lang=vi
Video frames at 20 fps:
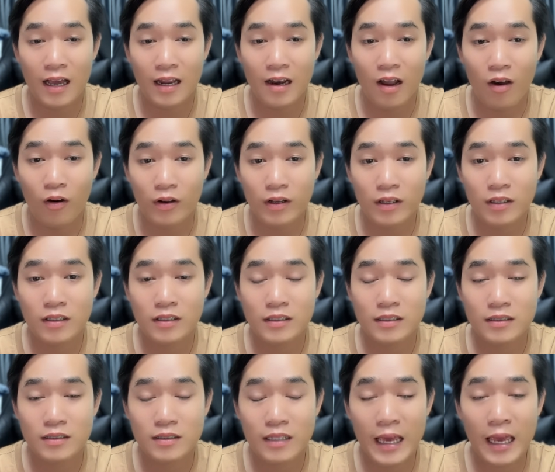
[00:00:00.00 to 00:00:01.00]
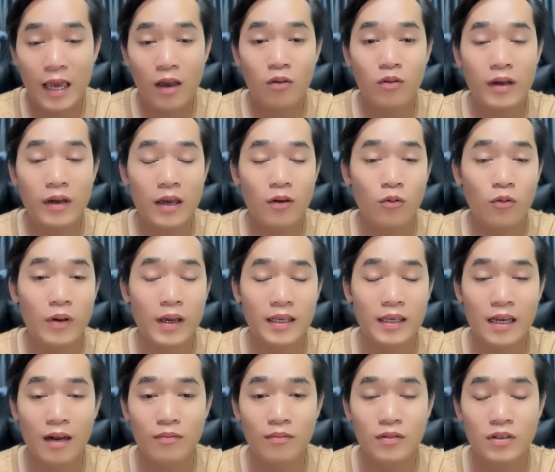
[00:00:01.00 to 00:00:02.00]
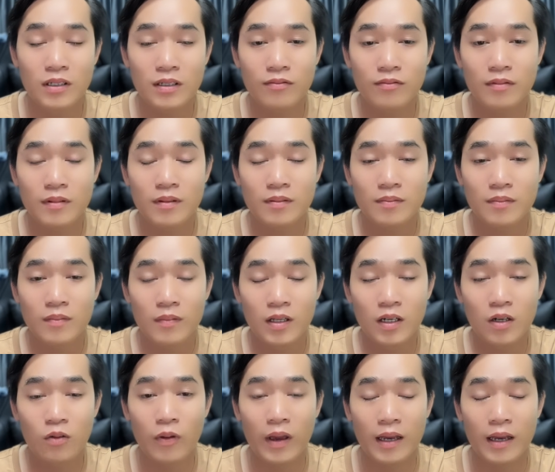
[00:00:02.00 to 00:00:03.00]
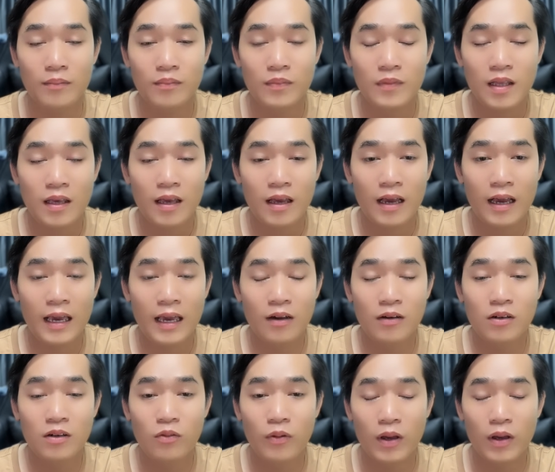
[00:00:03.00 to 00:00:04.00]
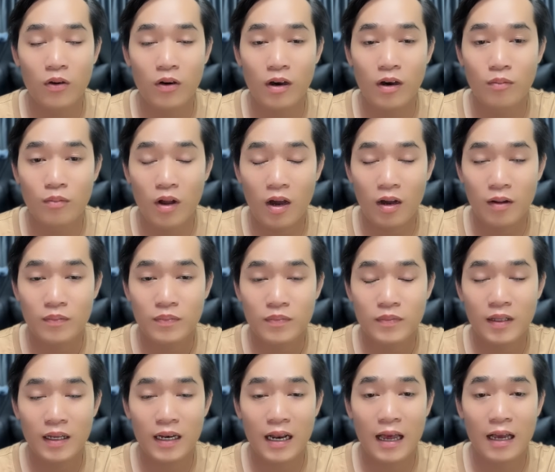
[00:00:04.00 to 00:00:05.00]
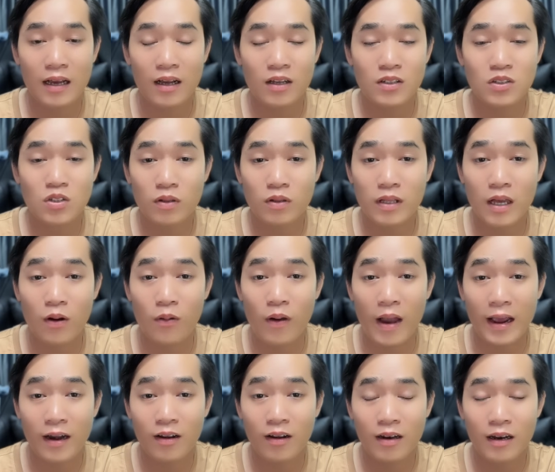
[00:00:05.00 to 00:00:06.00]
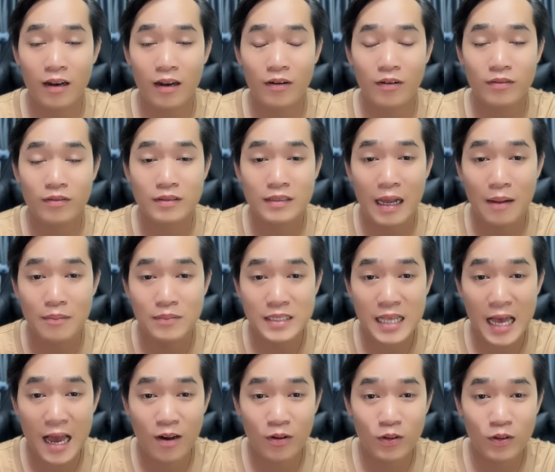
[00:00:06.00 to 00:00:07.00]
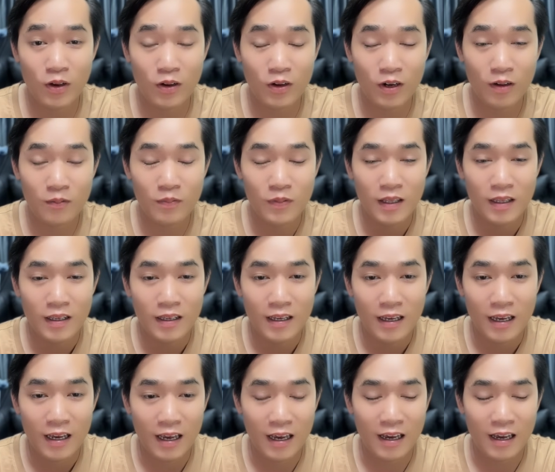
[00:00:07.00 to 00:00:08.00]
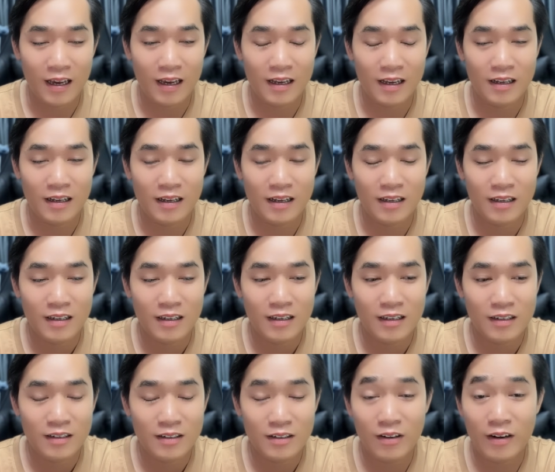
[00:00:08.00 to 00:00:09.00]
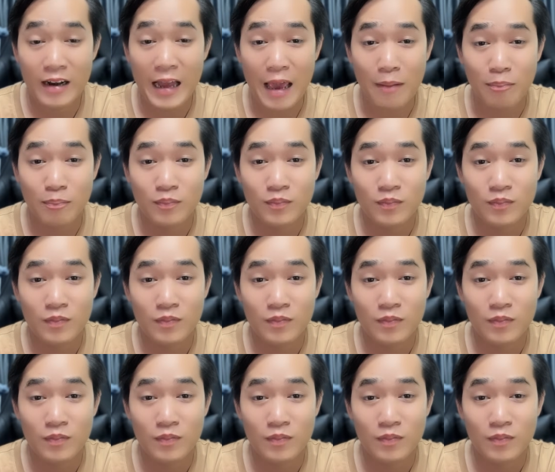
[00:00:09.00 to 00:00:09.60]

đổi theo cái nguyện vọng ước ước nguyện theo ước nguyện của Hồng Loan tức là cái số tài khoản đó là nó làm sao cho nó à, nó đẹp